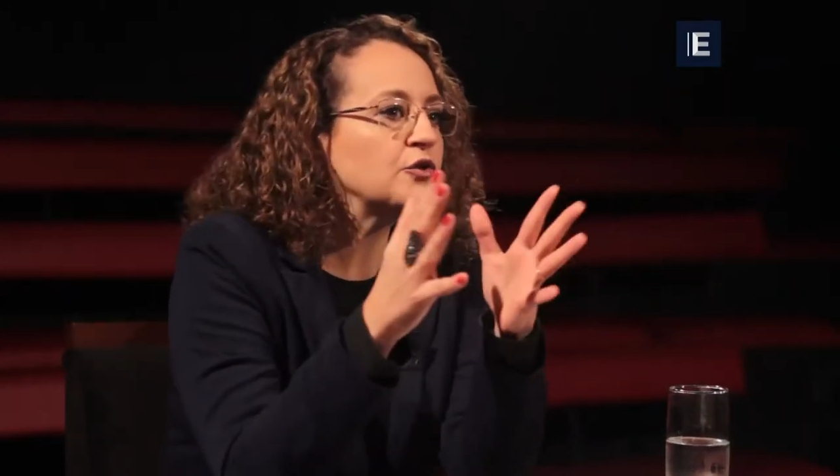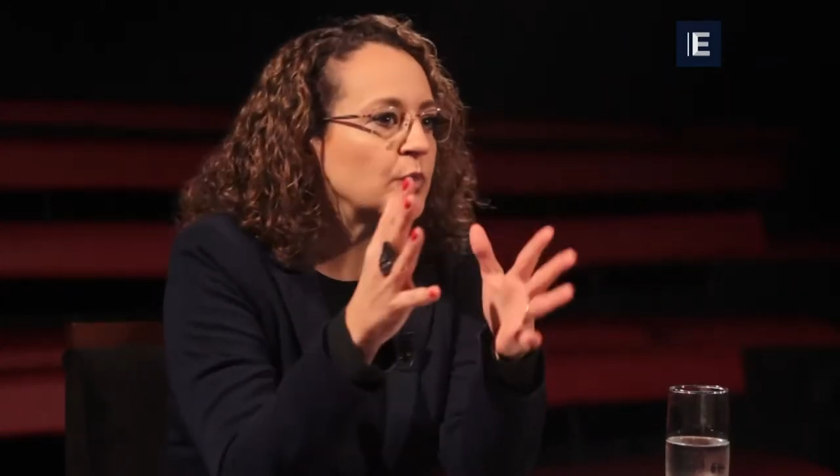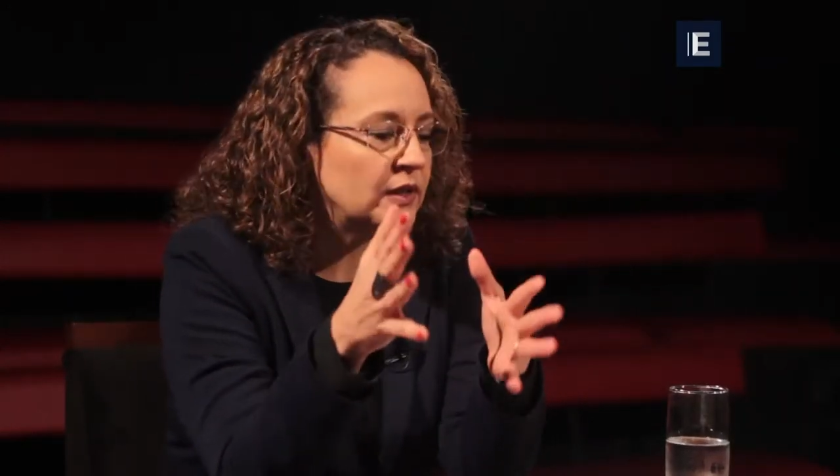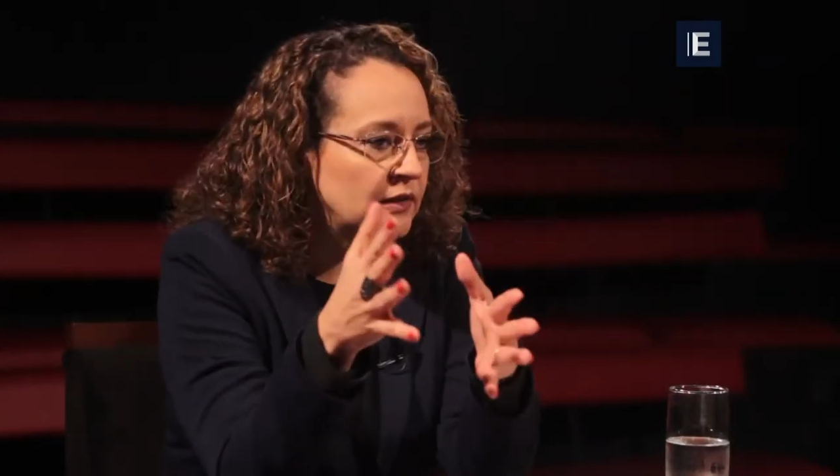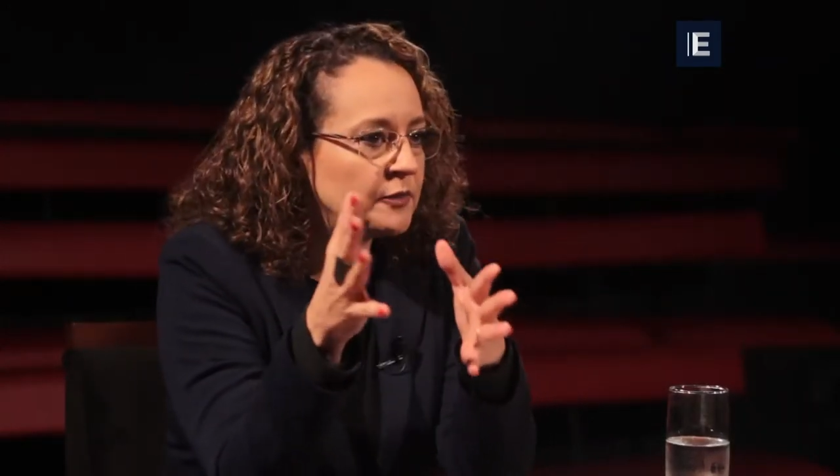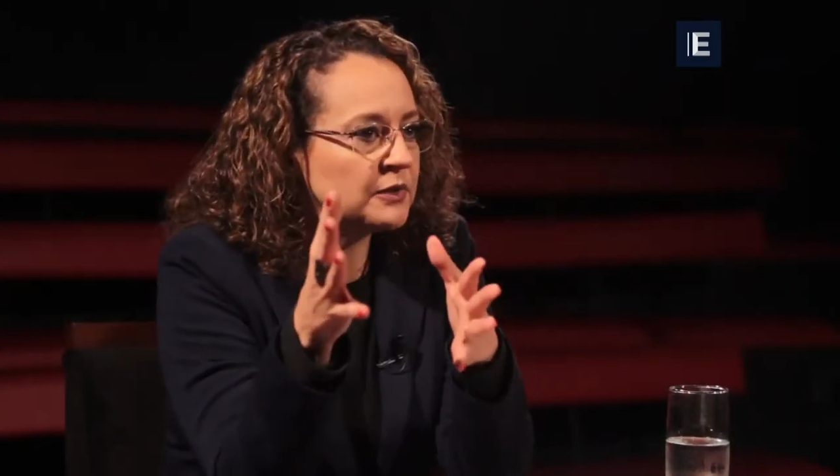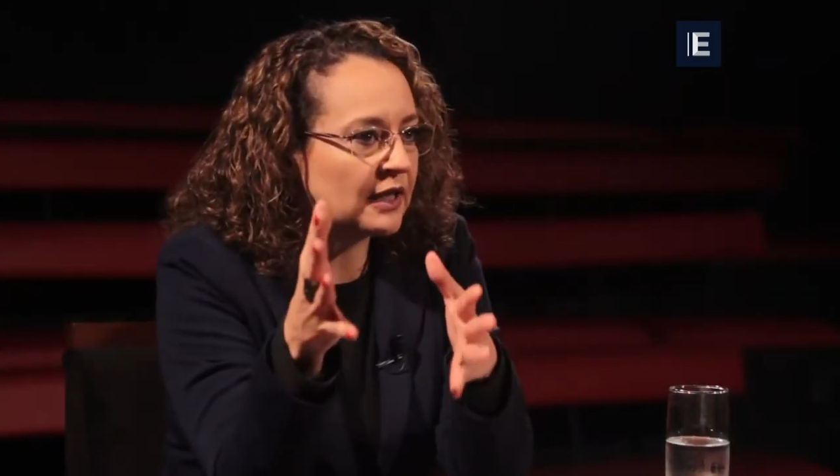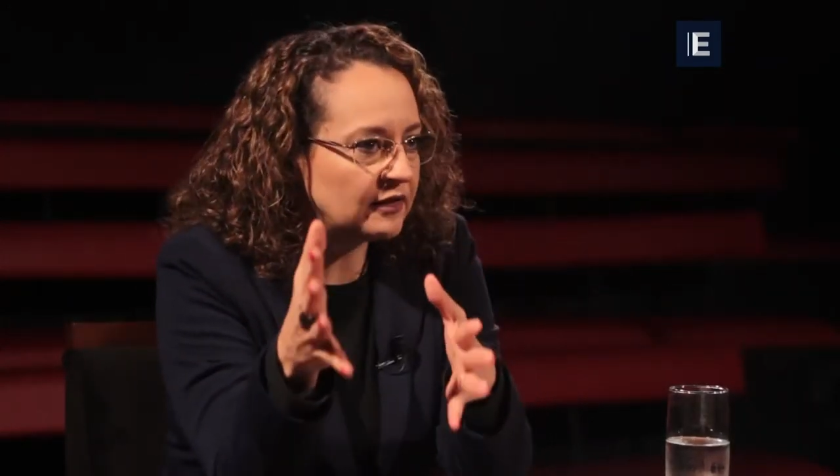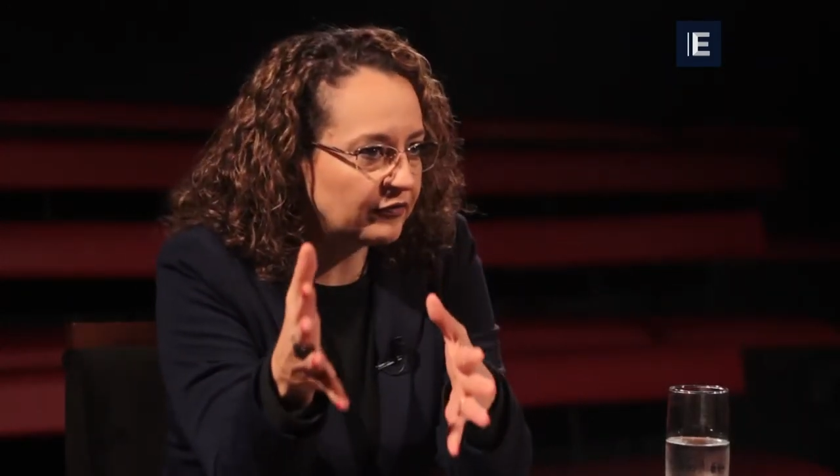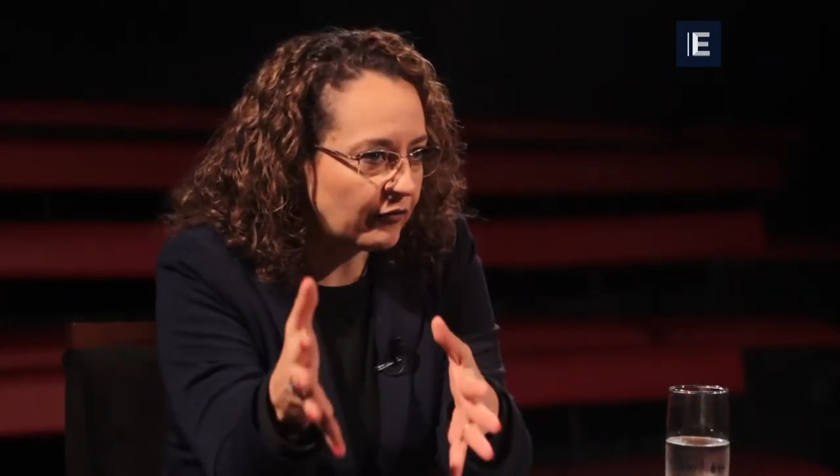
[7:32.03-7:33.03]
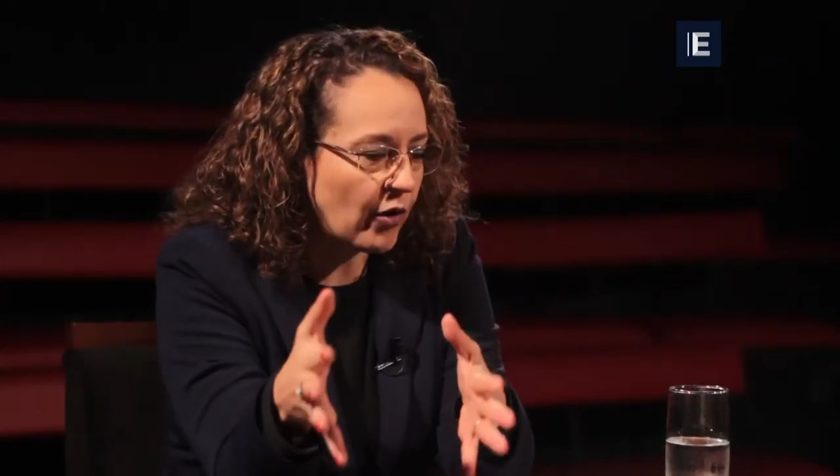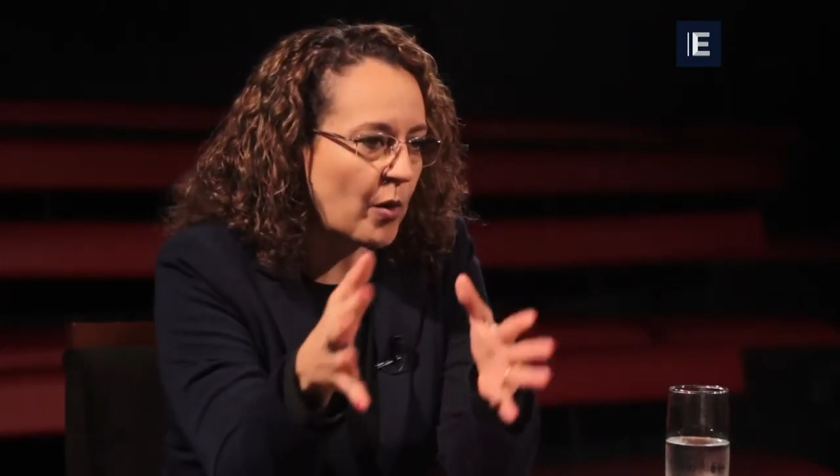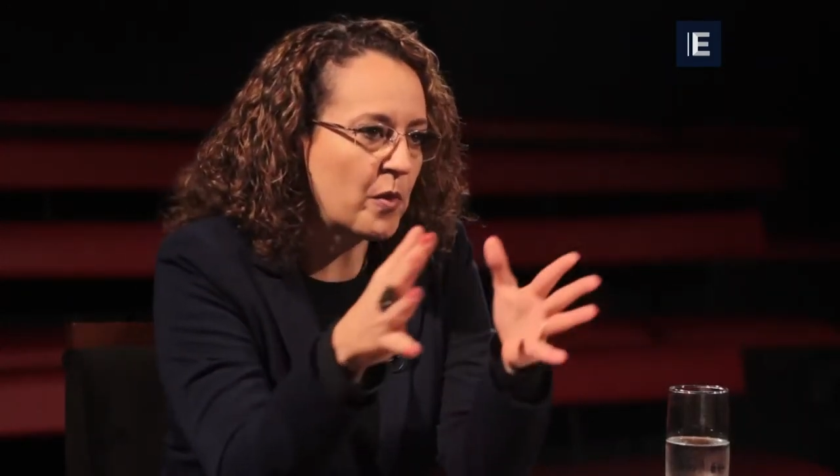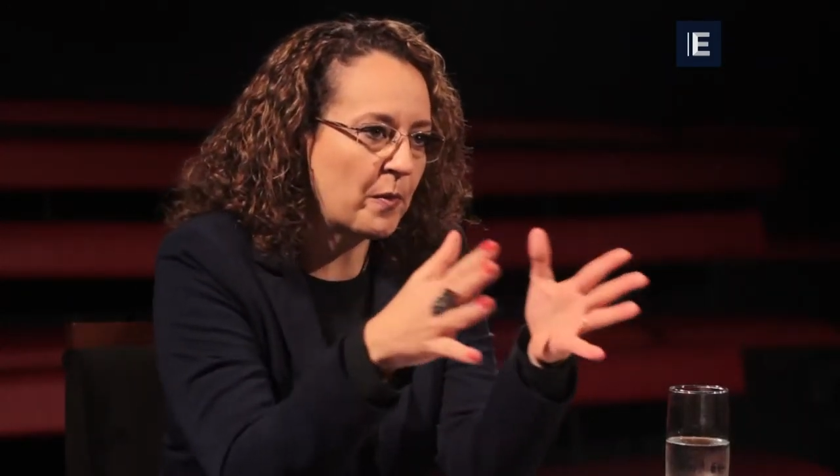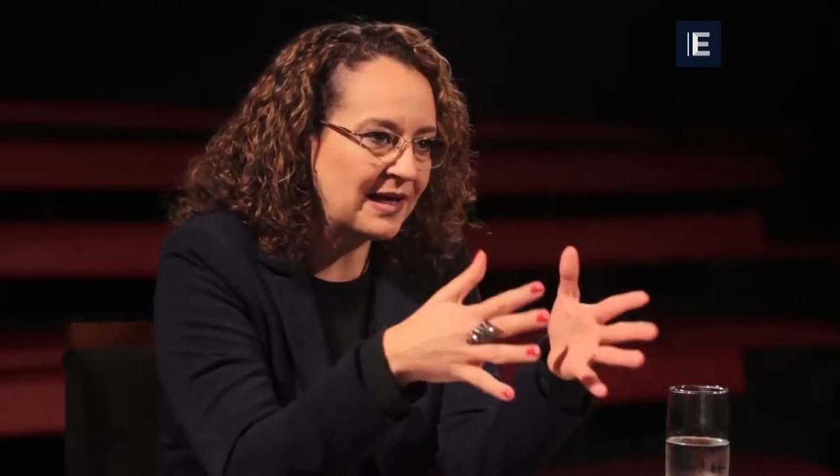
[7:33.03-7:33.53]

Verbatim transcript: de uma determinada forma,